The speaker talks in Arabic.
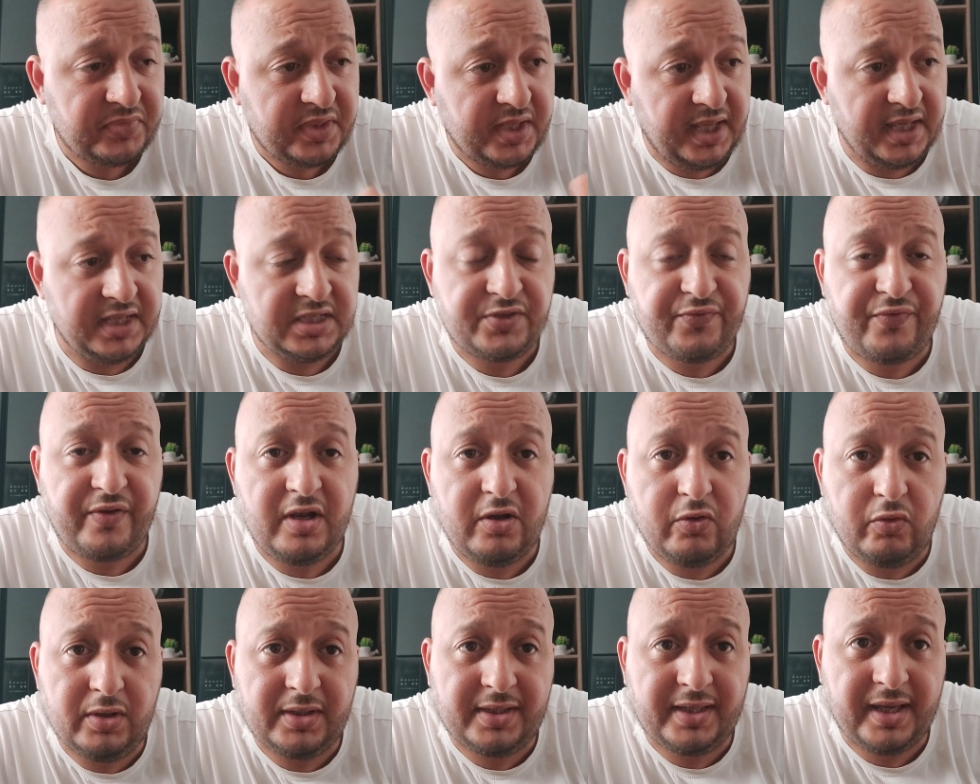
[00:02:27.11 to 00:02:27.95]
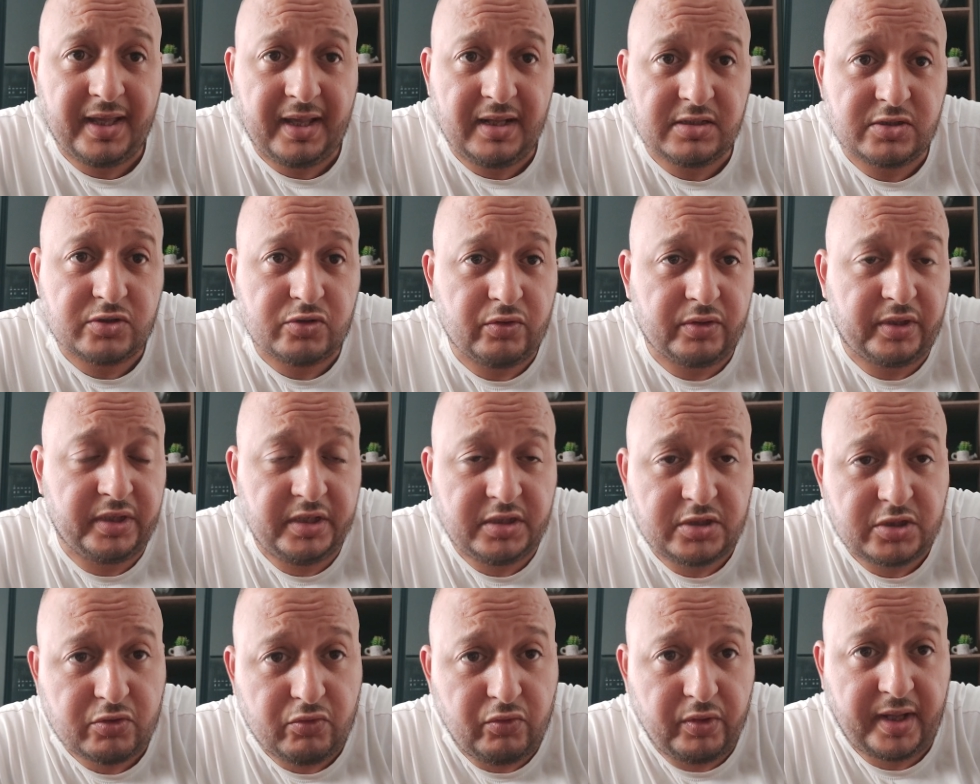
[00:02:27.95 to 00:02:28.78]
كانت في الاول كيخلصوك غير
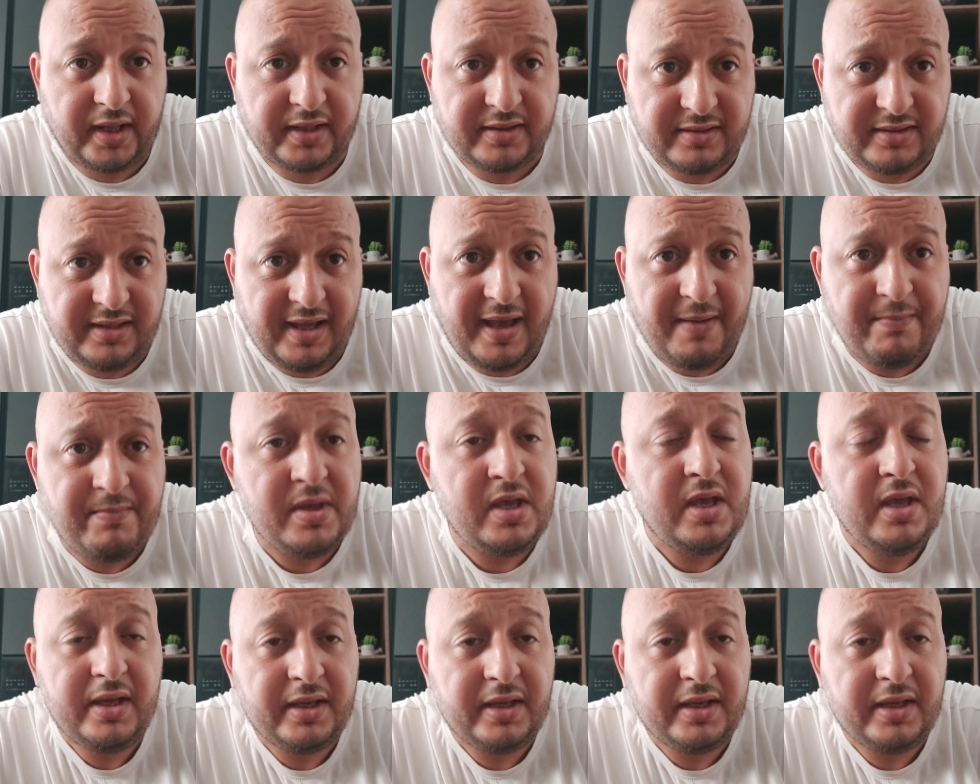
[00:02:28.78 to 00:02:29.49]
تكون خدام